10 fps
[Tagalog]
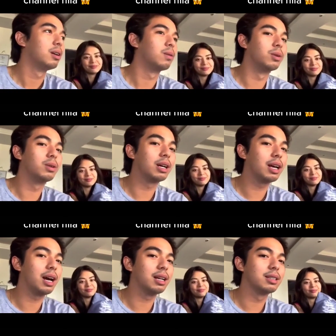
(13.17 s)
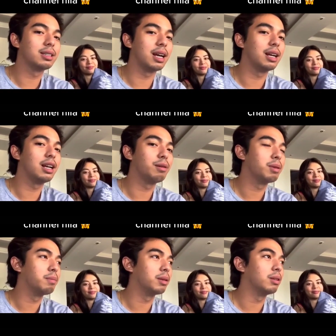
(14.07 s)
Kung ano nangyari sa channel
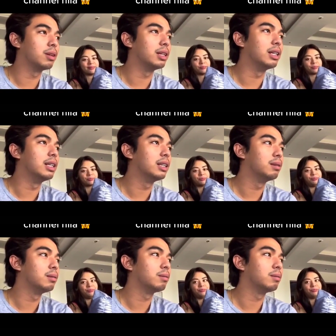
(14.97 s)
level, ba't doon na-delete?